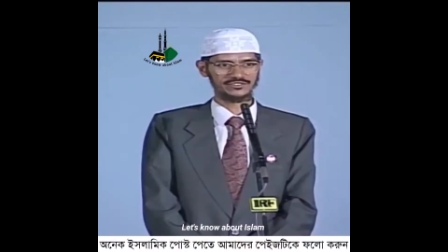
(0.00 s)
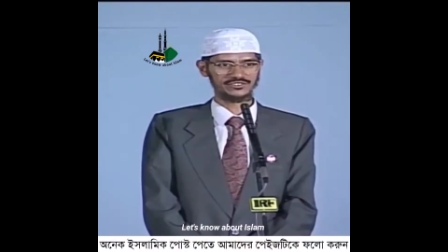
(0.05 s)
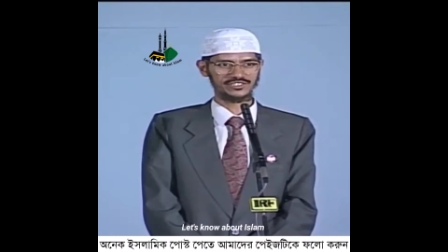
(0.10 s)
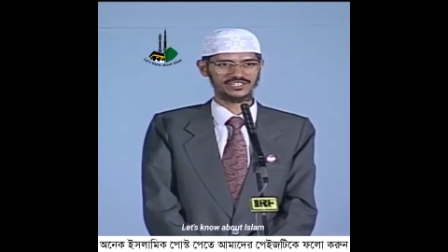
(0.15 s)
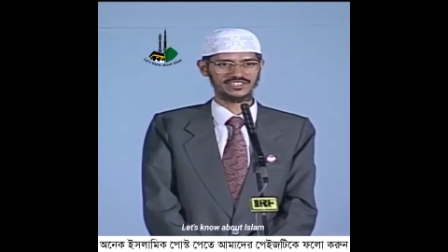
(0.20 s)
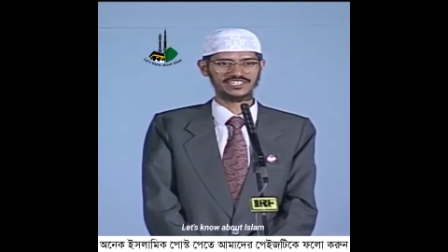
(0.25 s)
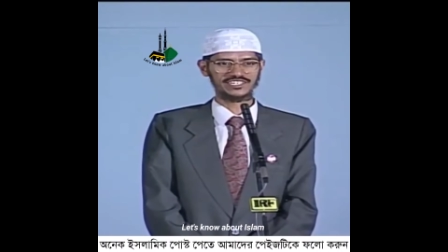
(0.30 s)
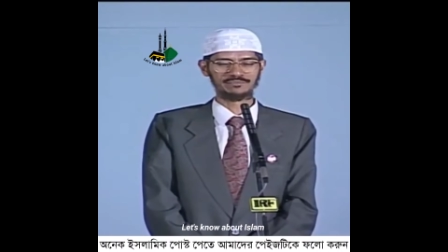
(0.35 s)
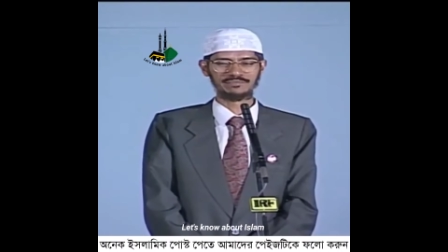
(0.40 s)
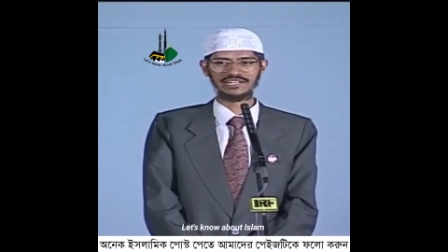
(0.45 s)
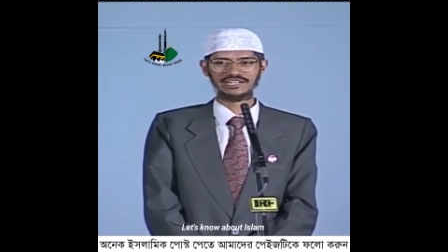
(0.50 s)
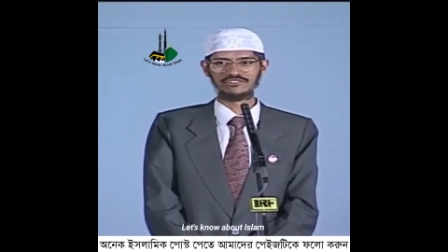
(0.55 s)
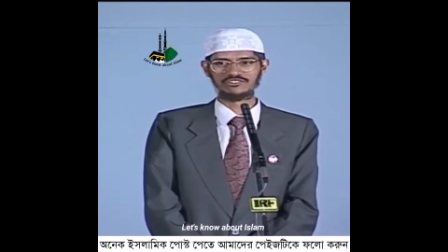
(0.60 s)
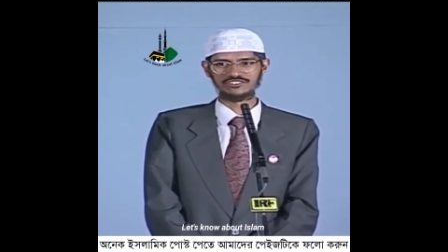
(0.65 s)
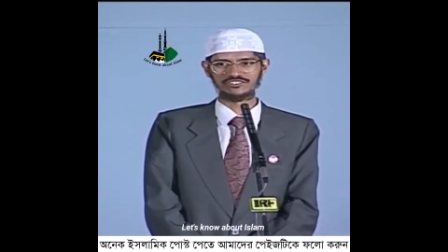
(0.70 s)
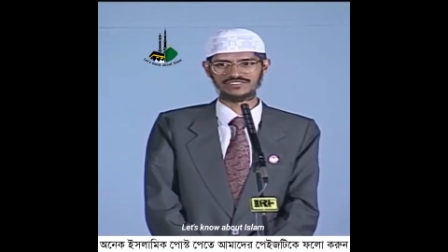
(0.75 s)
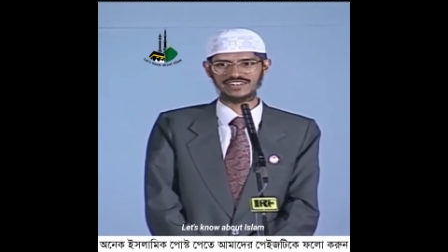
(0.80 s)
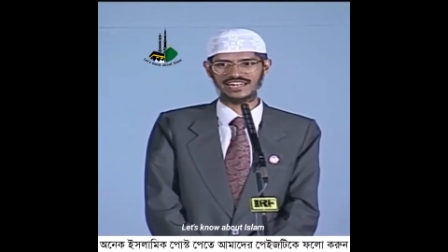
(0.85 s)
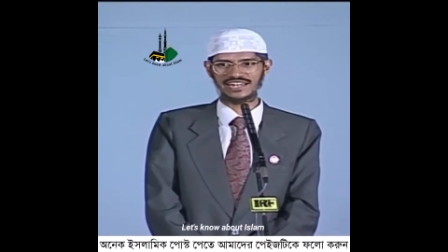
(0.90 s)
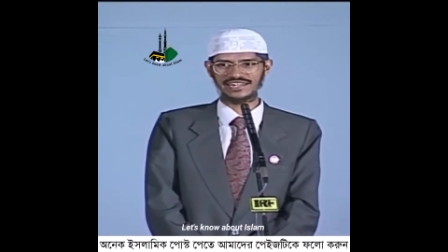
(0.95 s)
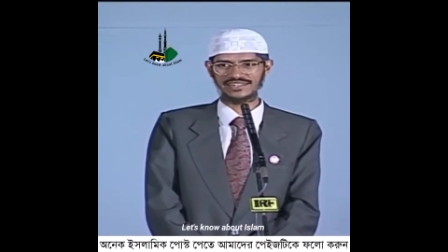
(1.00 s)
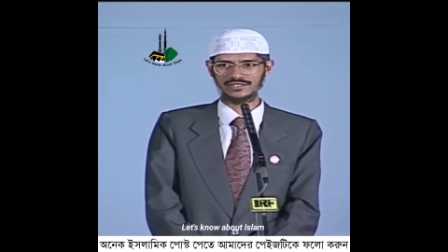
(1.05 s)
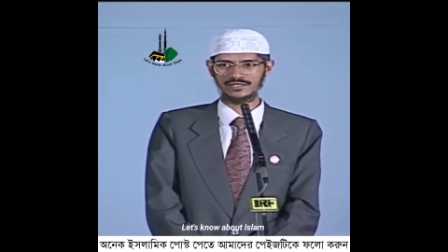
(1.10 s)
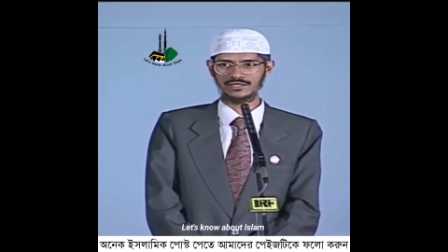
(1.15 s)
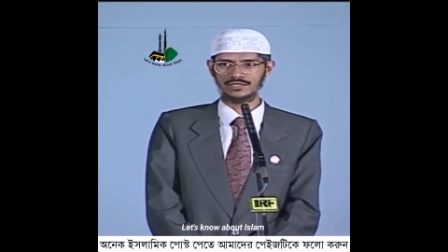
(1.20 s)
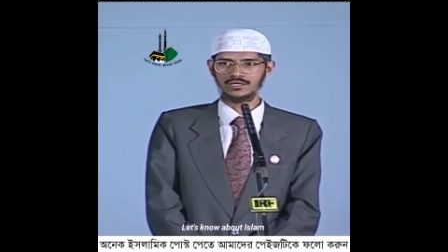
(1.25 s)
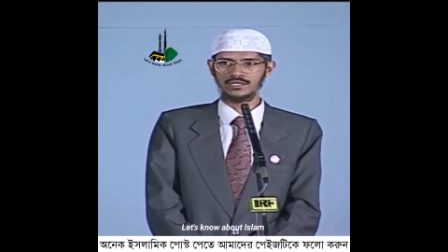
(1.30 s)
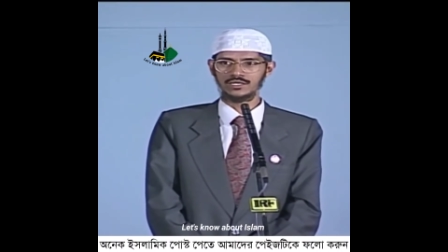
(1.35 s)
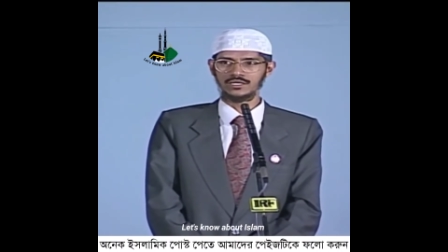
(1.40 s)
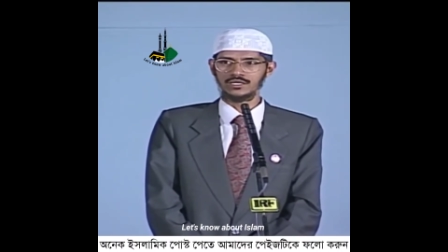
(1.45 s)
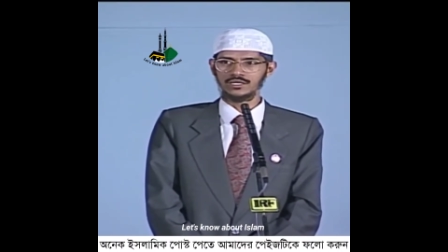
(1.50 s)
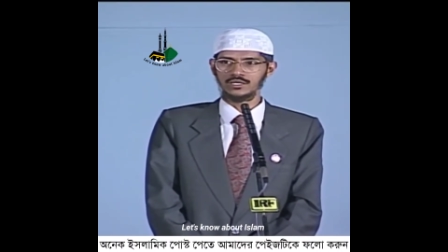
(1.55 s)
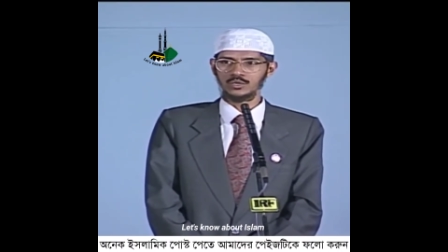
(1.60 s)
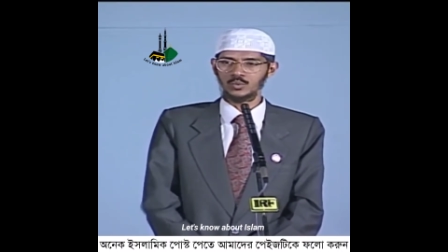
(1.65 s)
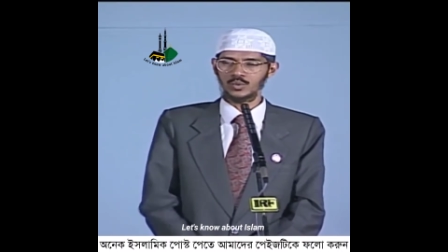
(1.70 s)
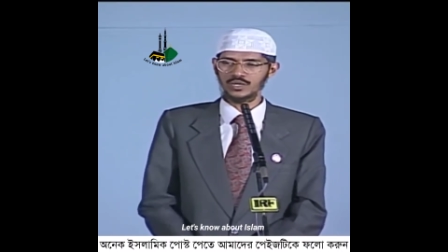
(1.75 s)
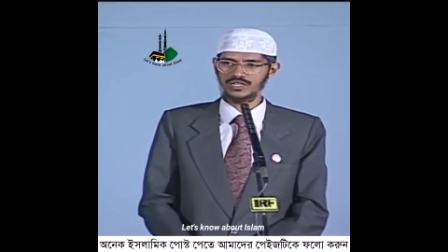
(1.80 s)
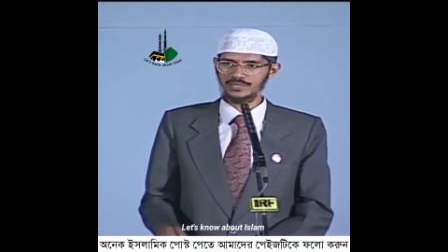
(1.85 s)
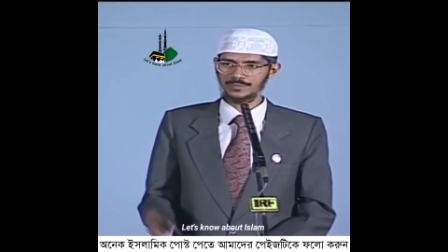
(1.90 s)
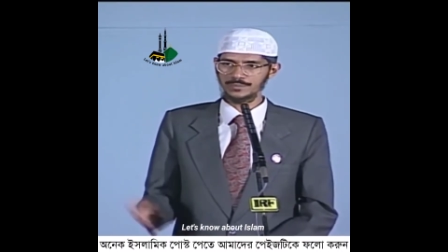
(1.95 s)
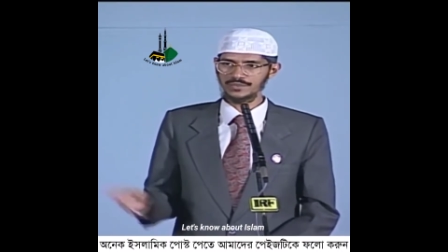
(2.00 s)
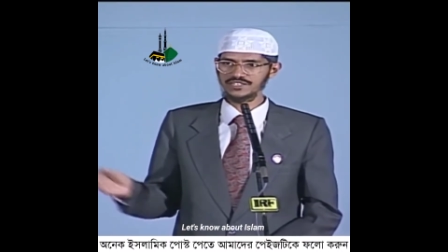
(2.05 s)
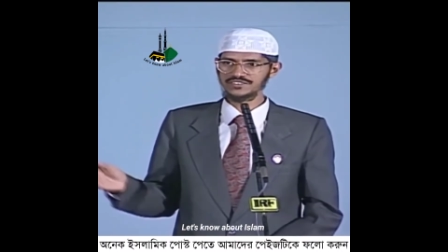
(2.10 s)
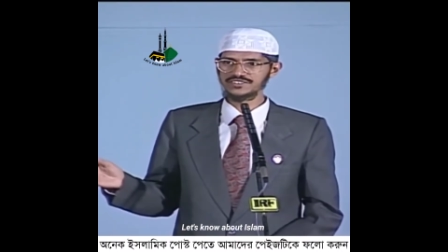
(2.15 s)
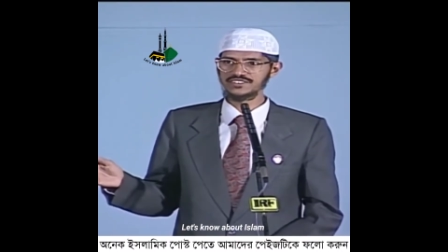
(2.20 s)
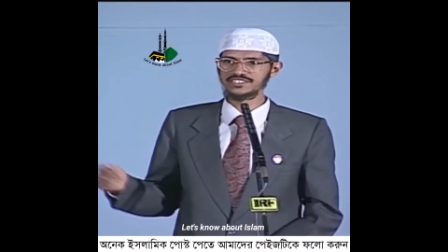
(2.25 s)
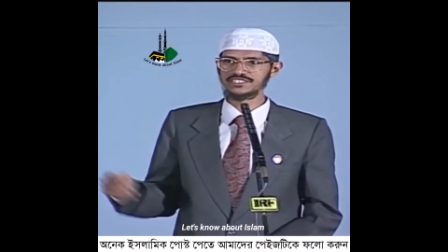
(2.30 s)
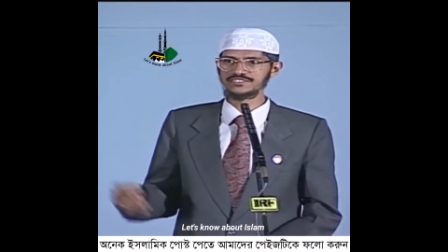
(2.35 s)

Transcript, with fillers: এর অর্থ পৃথিবী সমতল কিনা এখানে